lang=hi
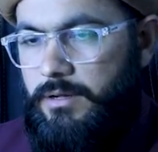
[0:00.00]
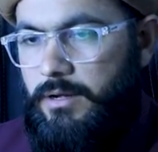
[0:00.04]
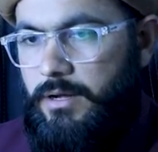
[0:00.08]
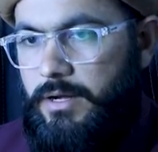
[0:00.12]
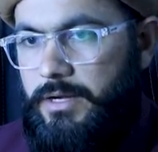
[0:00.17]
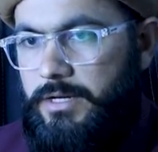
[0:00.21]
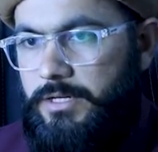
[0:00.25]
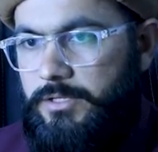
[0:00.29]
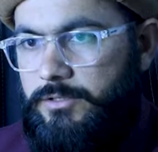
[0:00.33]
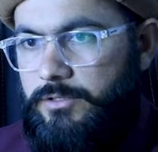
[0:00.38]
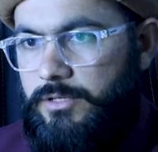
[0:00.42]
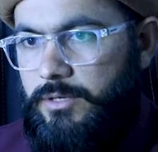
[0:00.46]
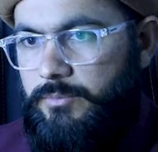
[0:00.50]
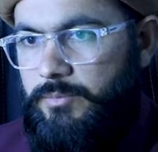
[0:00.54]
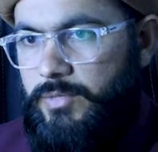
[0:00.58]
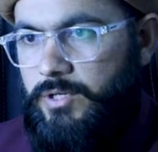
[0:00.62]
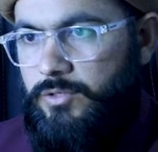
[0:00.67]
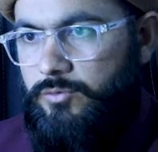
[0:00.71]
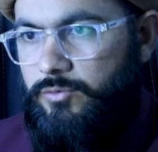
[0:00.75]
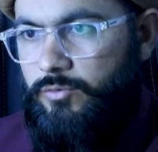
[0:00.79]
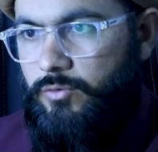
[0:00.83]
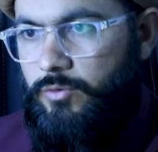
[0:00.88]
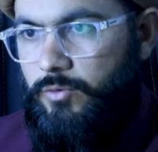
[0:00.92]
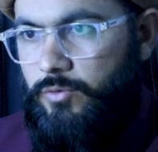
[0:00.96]
आई ड्रॉपर
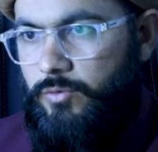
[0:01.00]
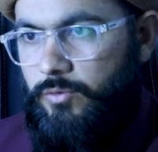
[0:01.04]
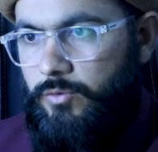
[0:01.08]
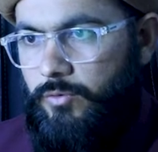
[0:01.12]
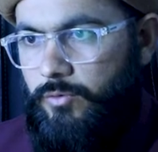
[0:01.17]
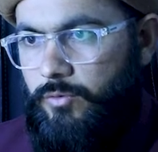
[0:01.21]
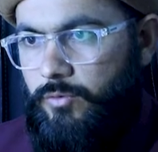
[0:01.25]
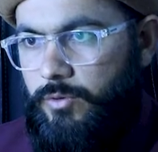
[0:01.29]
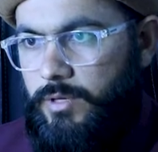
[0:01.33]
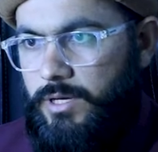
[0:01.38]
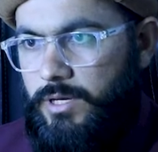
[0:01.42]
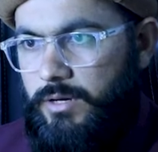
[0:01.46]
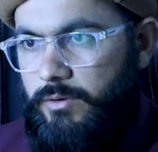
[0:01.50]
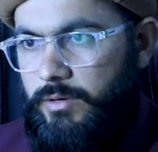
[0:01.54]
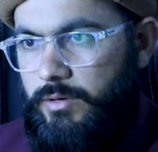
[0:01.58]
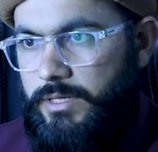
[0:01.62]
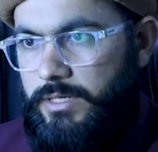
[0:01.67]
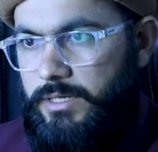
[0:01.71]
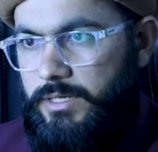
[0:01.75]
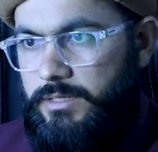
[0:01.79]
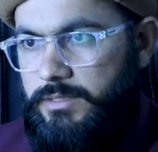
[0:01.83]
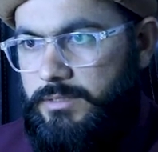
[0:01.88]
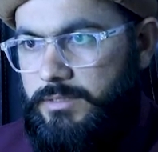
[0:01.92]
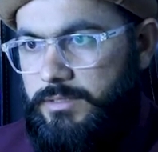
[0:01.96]
टूल को लूँगा और
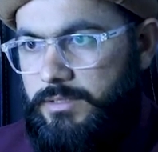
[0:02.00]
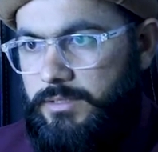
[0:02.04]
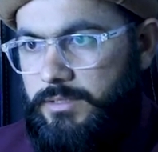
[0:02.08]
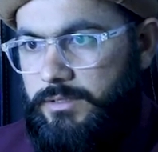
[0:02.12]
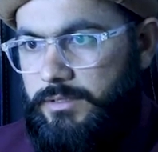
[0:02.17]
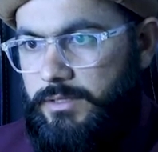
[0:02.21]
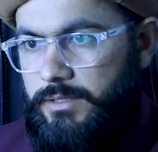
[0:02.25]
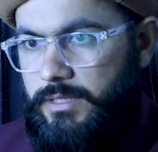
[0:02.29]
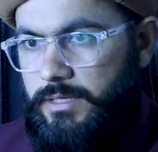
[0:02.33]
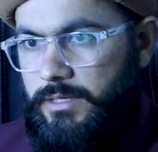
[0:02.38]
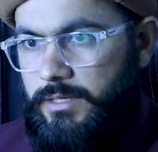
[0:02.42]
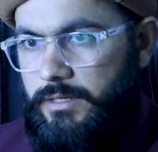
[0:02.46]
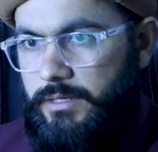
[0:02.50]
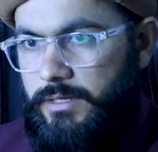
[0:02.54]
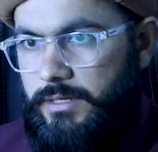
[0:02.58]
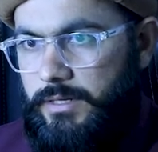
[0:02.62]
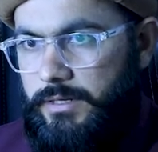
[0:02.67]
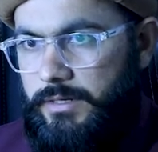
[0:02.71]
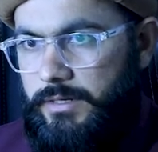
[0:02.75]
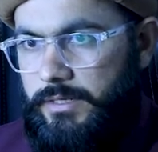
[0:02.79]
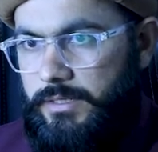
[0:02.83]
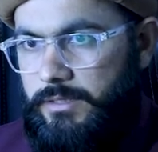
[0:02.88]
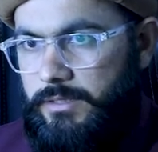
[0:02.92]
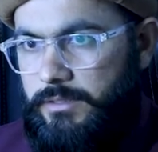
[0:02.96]
यहाँ से ये कलर
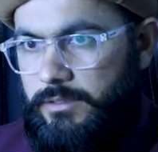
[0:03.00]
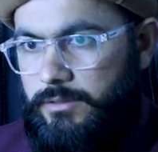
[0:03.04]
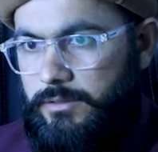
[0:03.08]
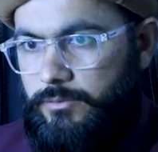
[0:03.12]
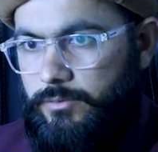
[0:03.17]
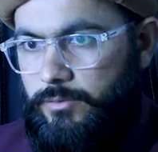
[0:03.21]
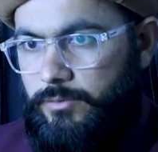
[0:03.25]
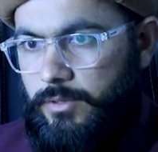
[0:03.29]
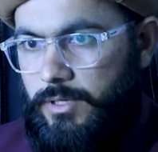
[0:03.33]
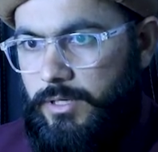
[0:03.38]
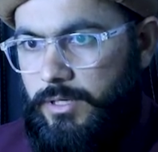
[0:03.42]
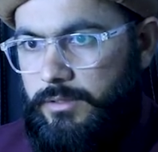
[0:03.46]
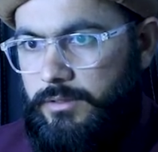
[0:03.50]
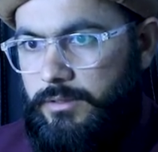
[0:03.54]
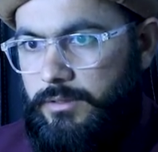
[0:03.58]
ऐड कर दूँगा